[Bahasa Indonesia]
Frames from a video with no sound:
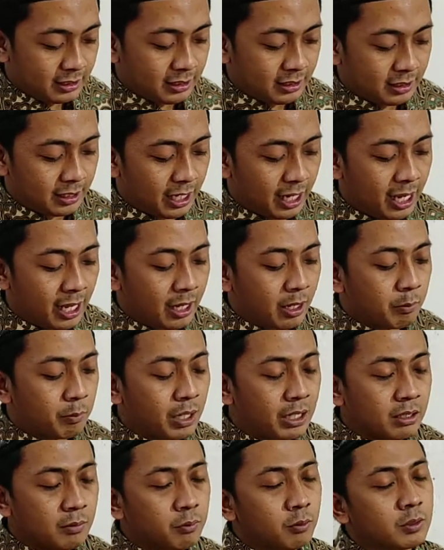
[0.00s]
Oke, okay.
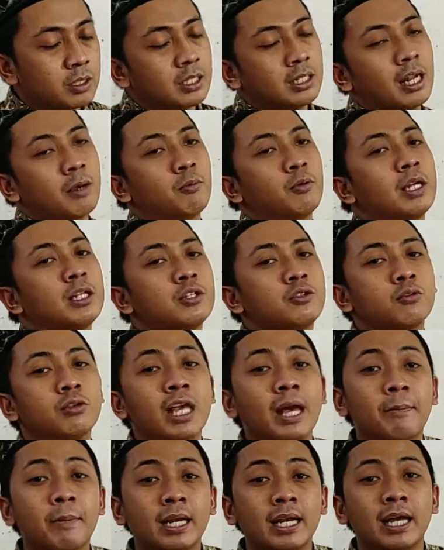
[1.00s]
berarti setelah bulan Juli
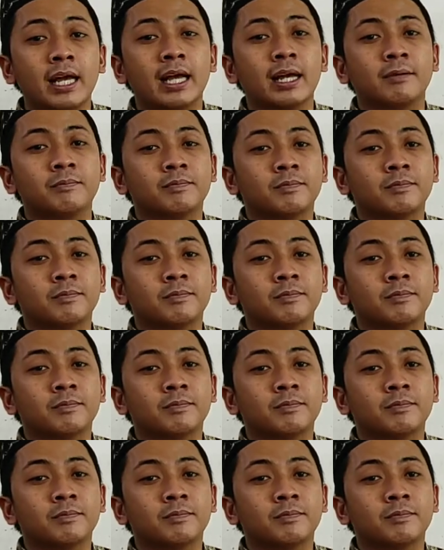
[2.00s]
apa nak?